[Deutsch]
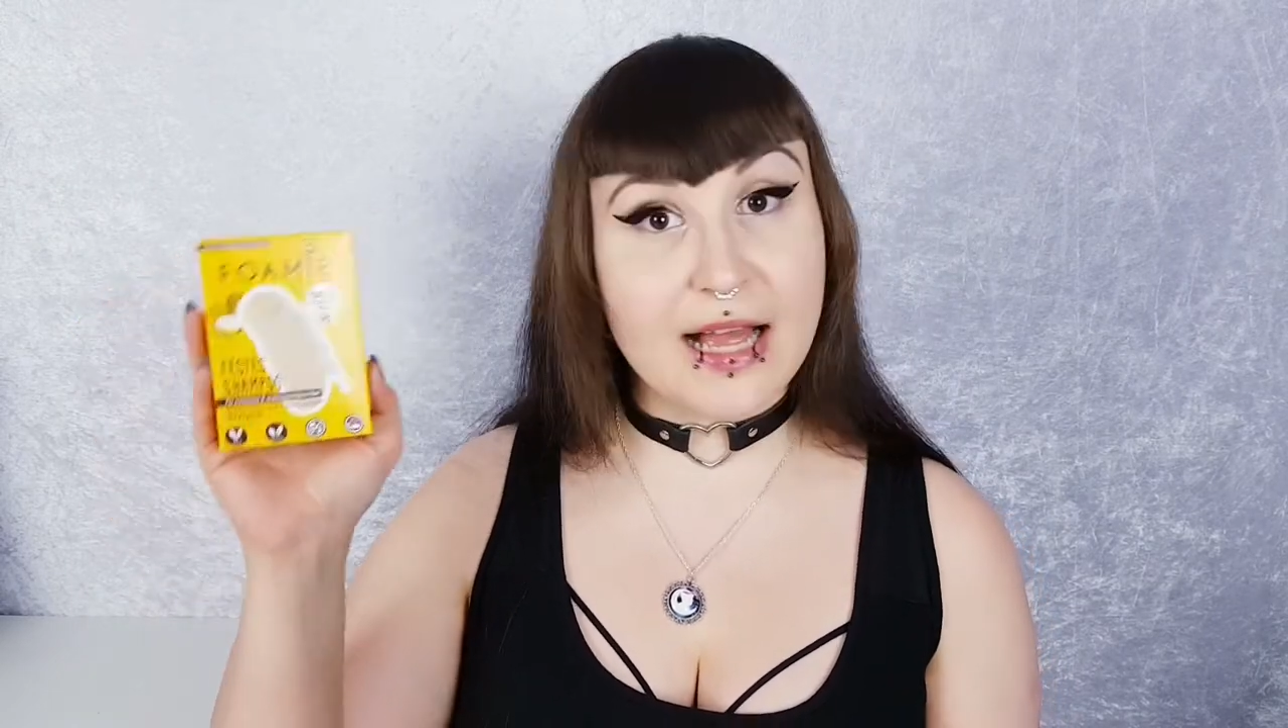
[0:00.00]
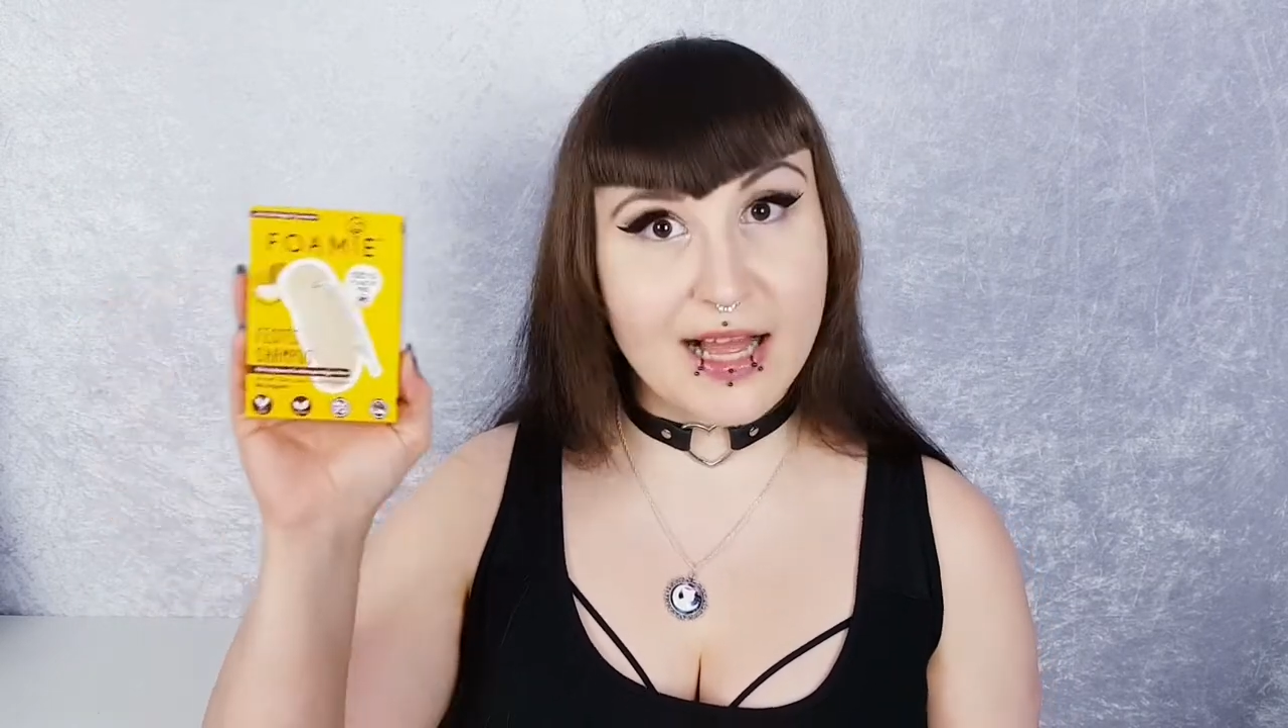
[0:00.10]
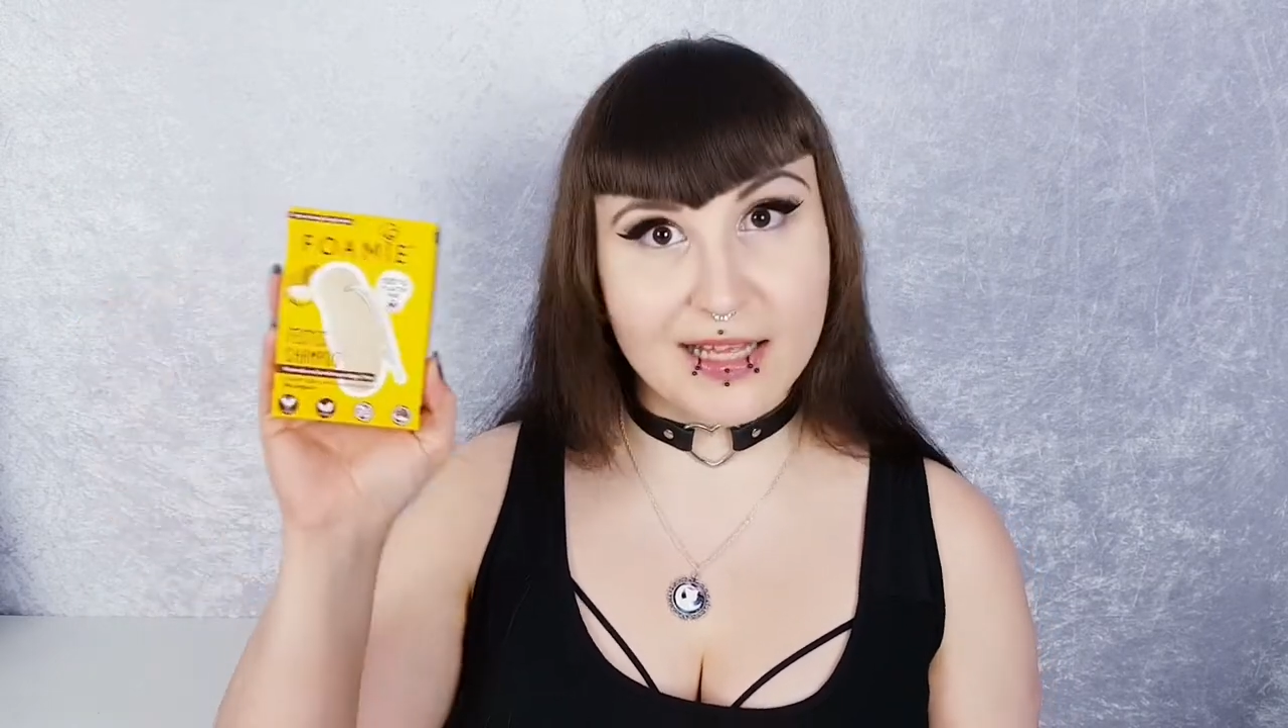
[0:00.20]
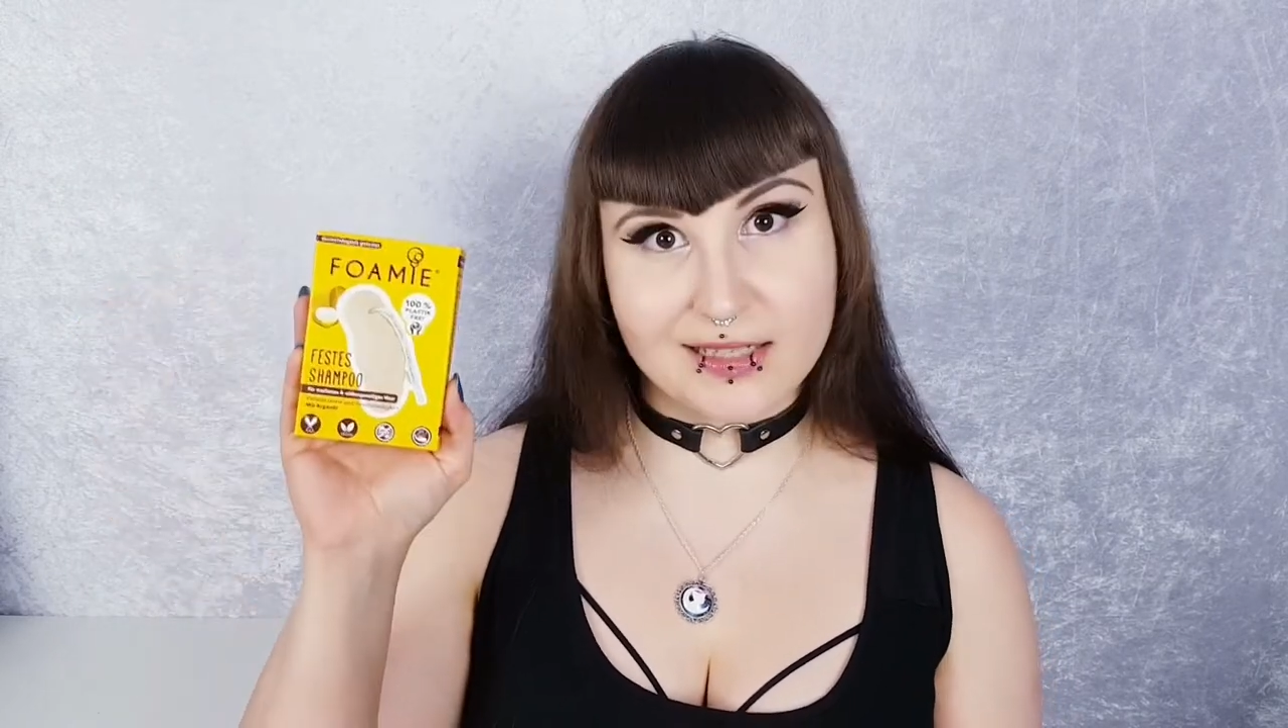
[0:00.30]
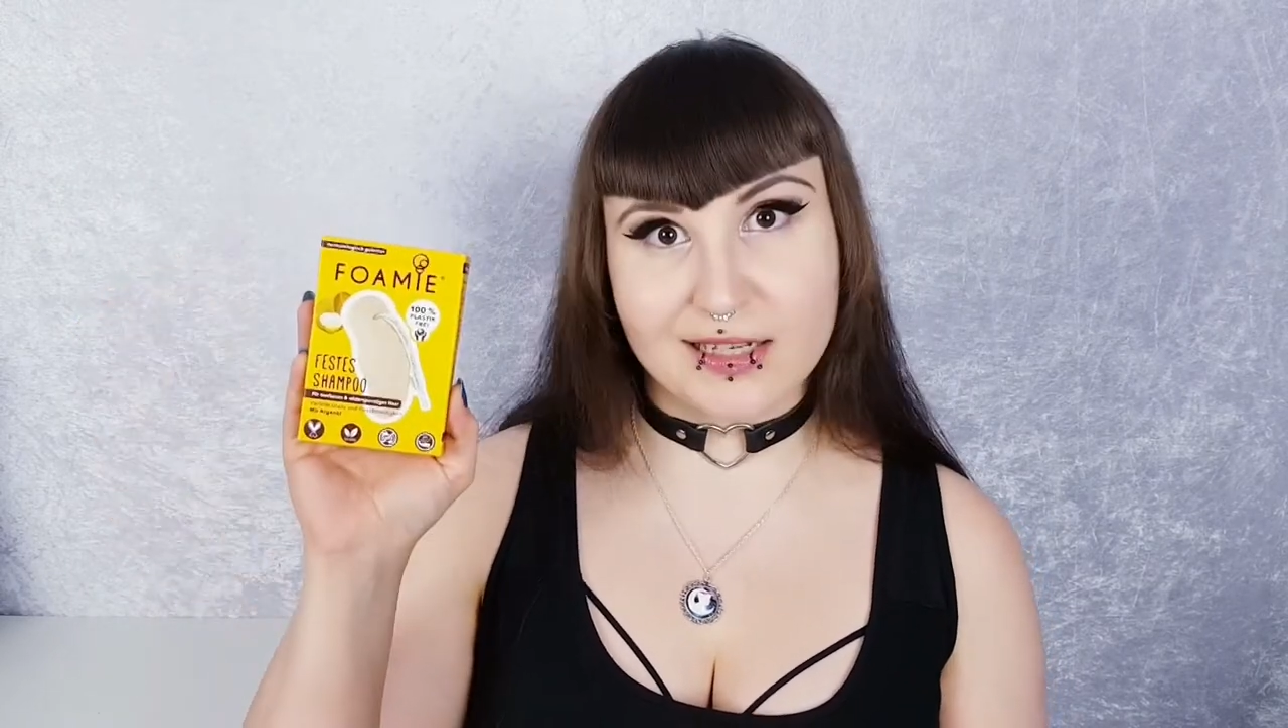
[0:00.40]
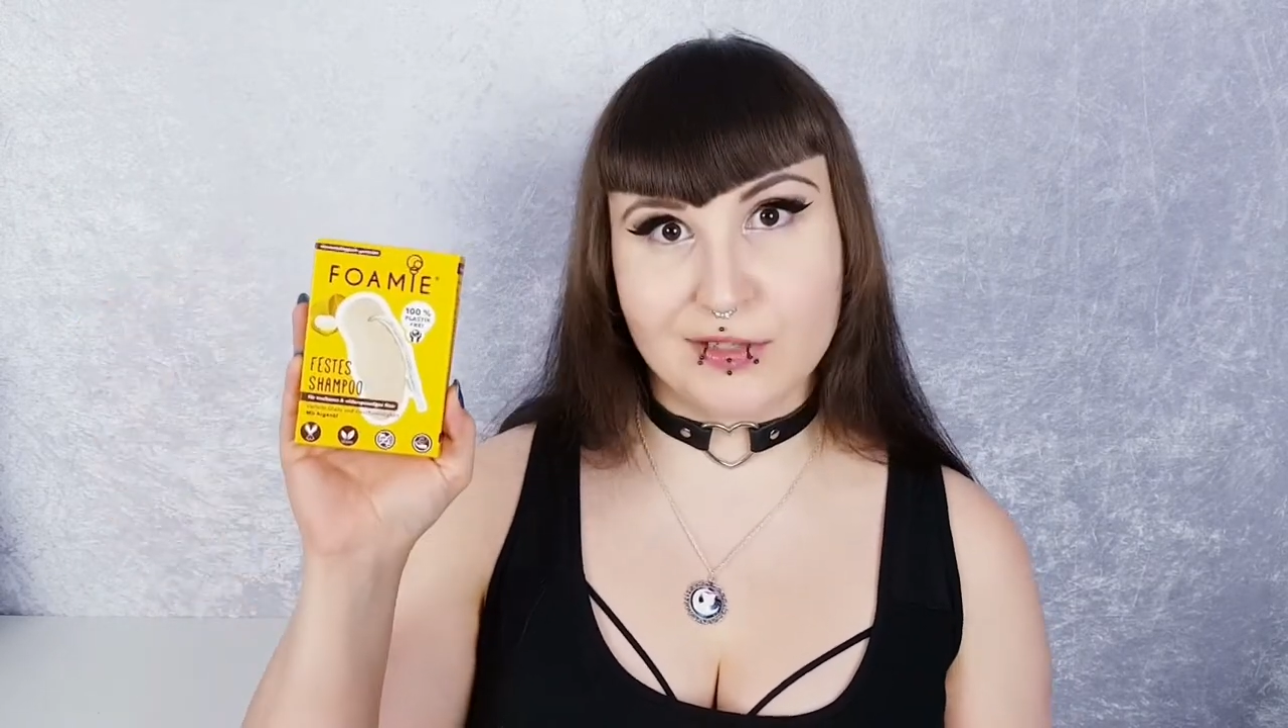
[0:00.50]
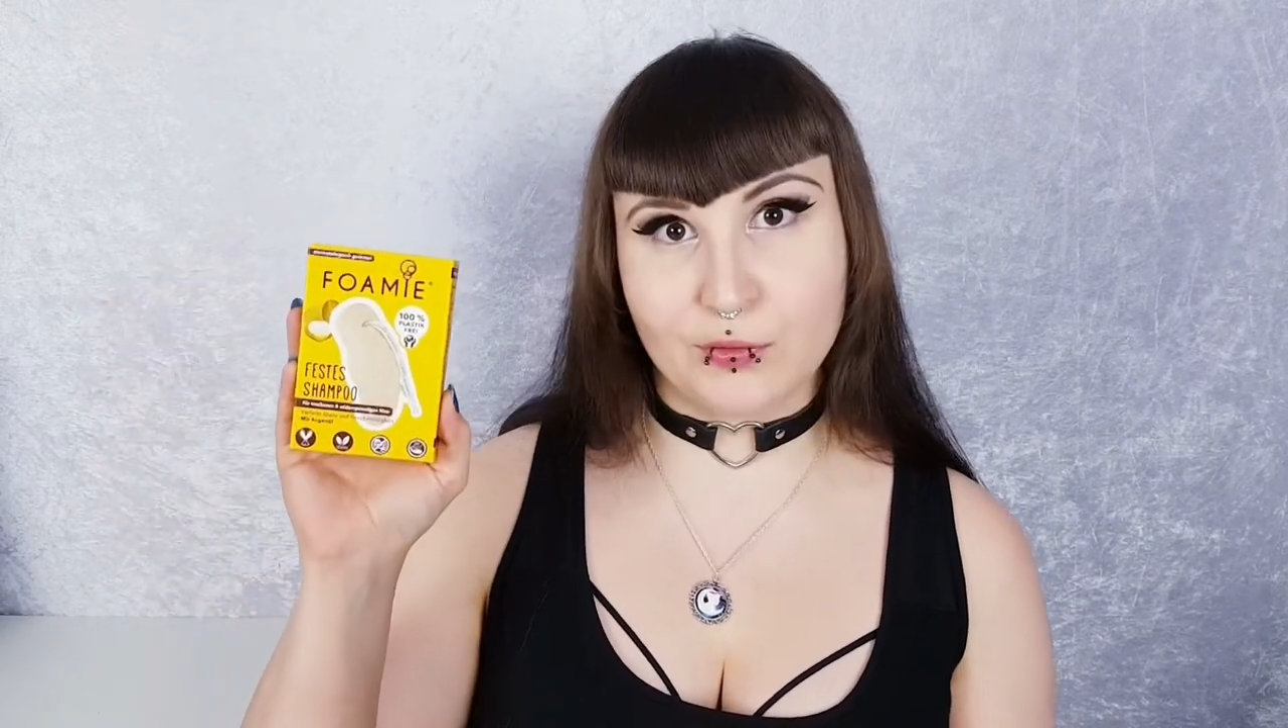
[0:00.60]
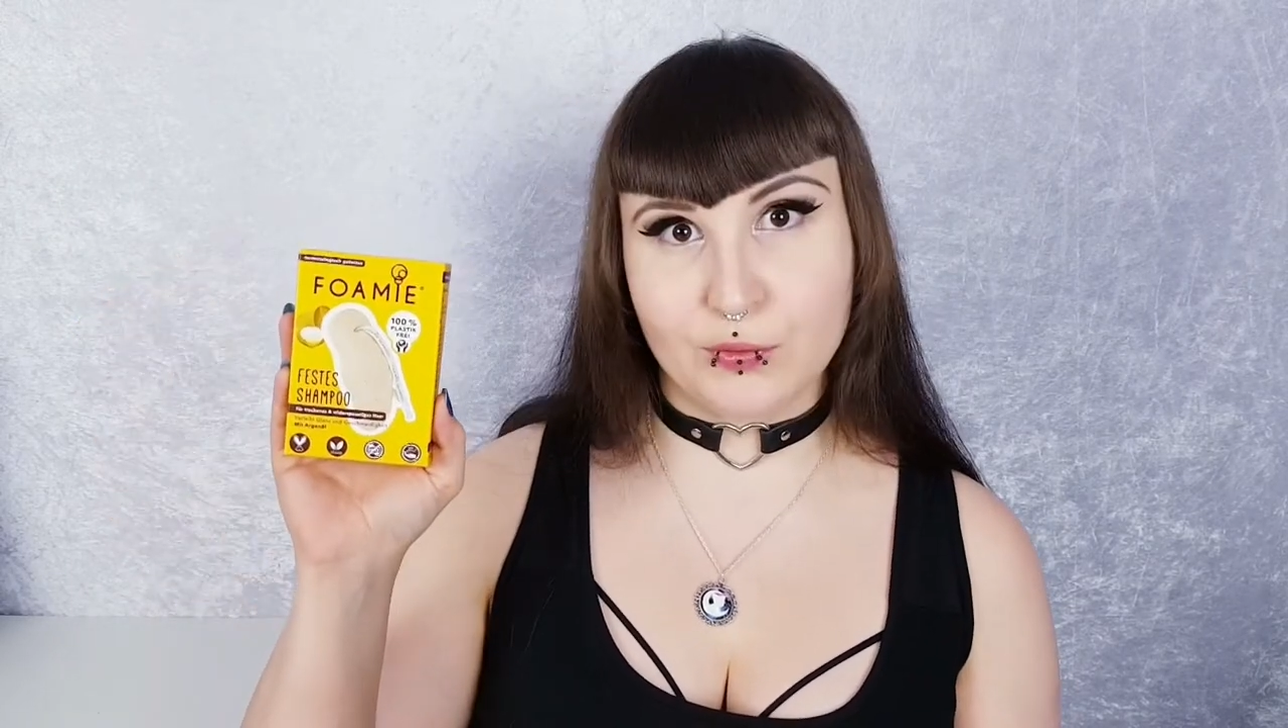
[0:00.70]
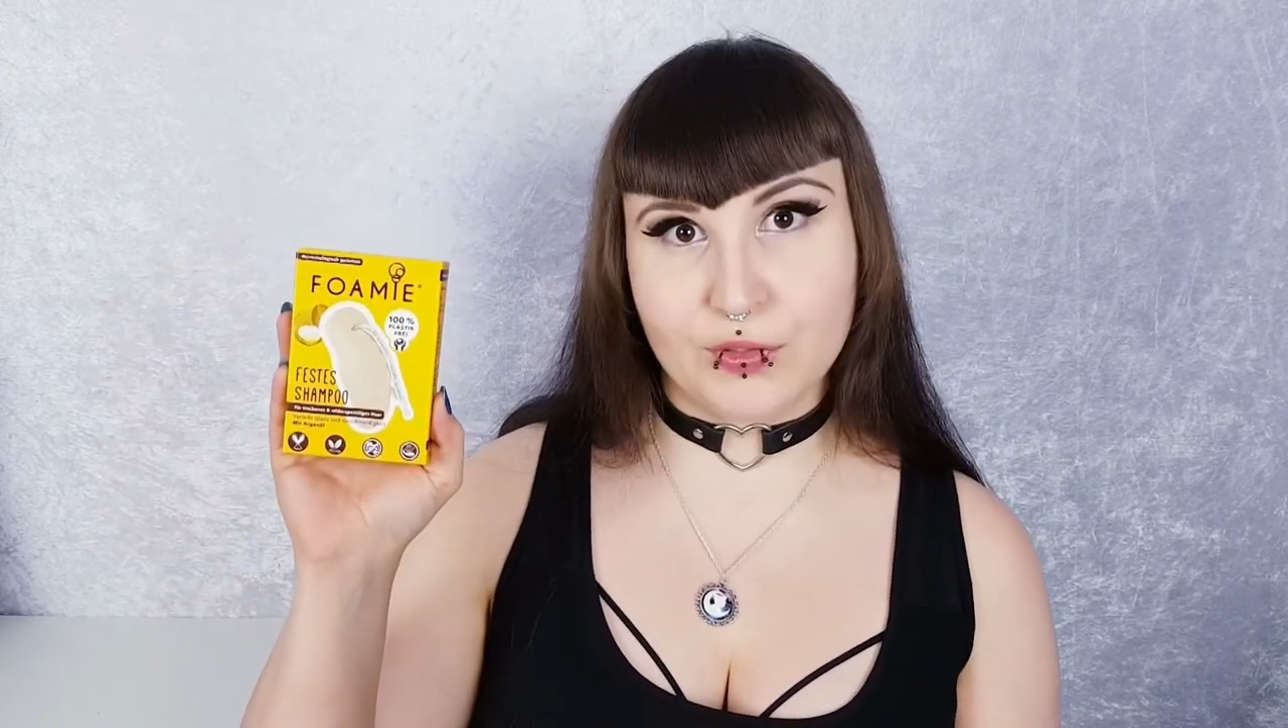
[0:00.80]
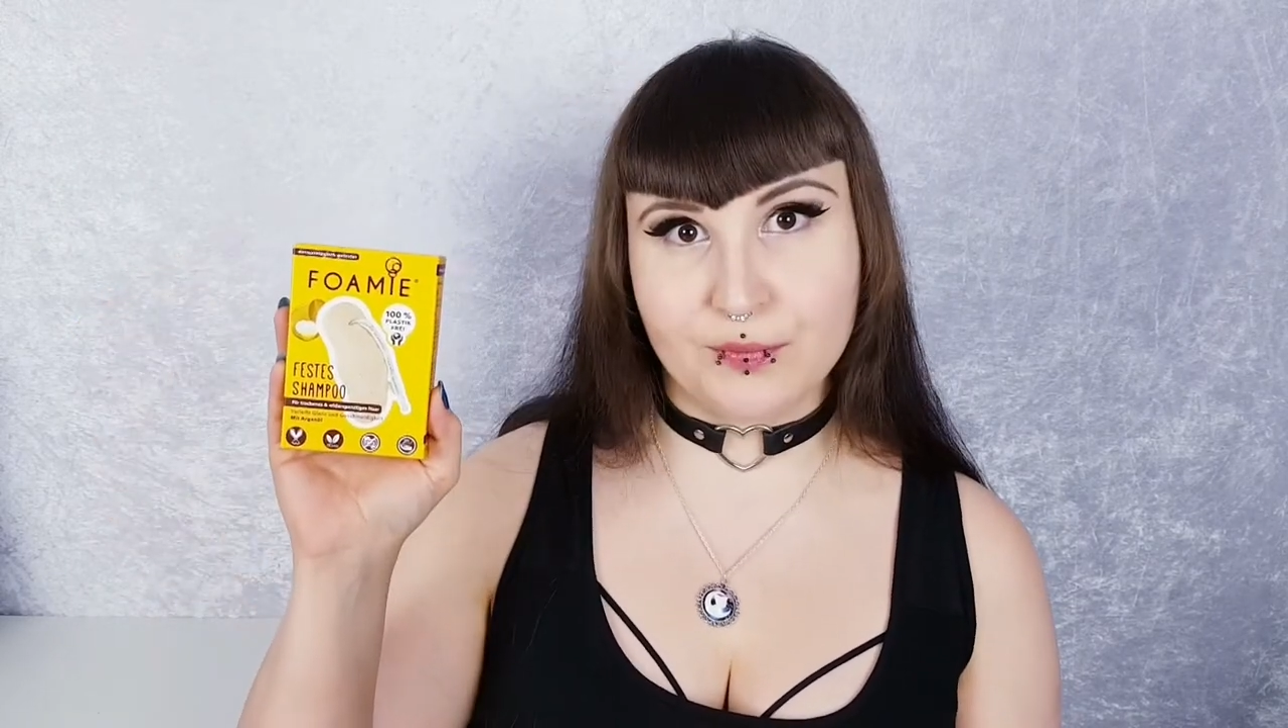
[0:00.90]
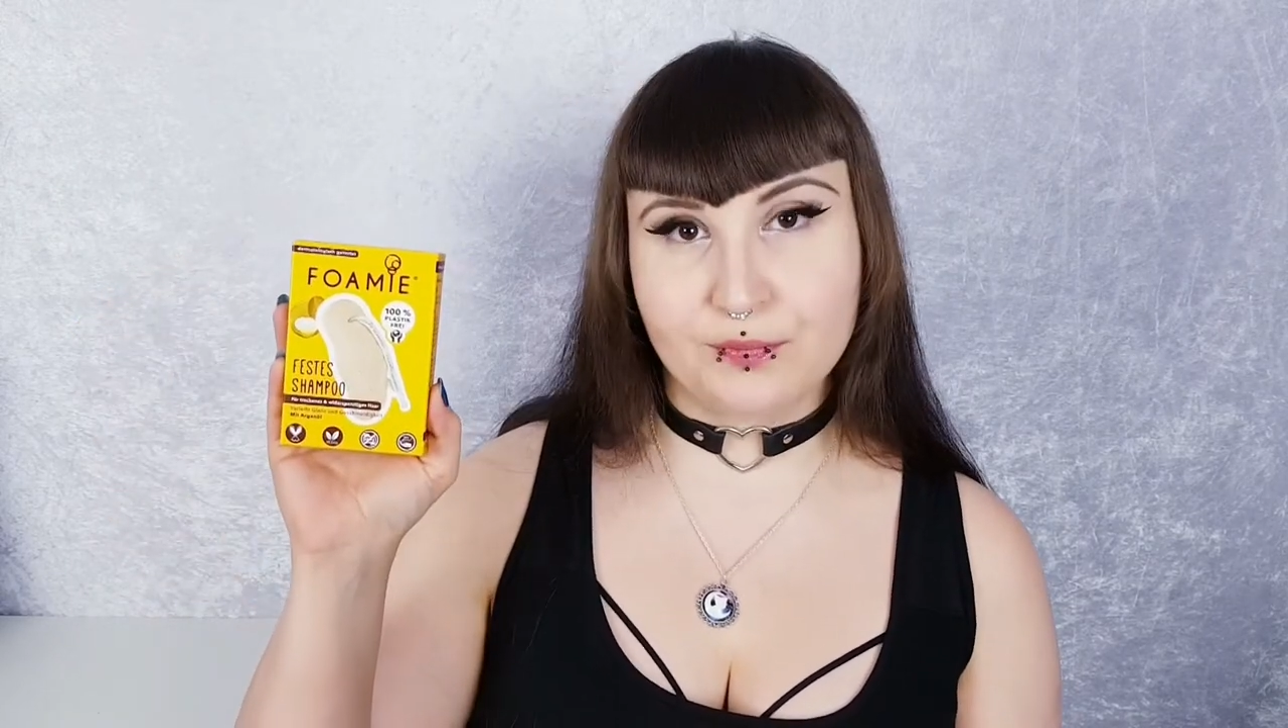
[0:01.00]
Arganöl.